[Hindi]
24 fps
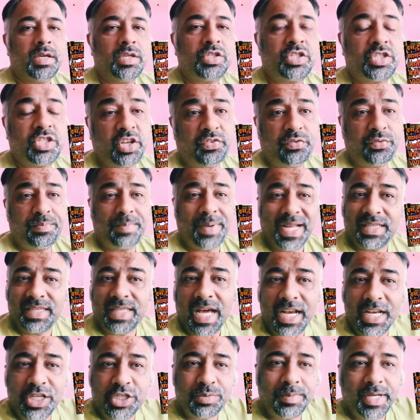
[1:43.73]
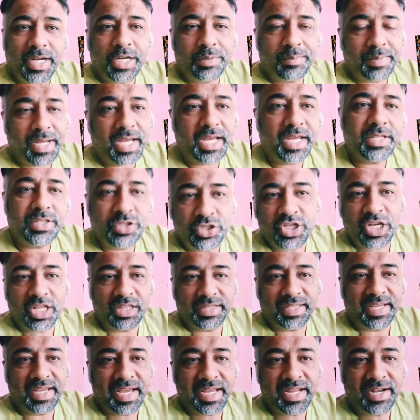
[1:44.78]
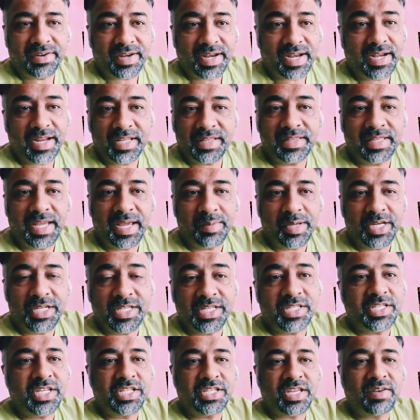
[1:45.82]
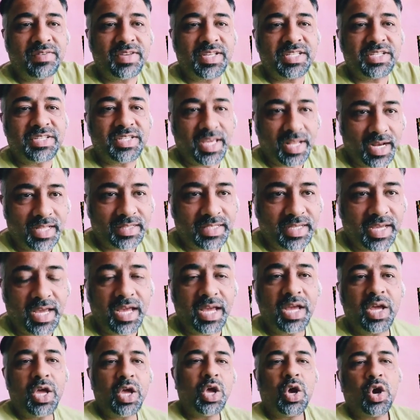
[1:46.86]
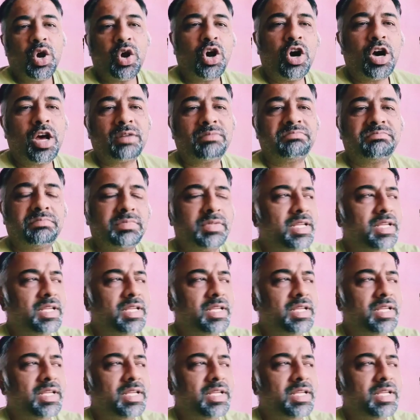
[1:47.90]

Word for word: सिर्फ 45 मिनट पे चलती है ये ट्रेन इतनी इमरजेंसी सर्विस इसकी रहती है और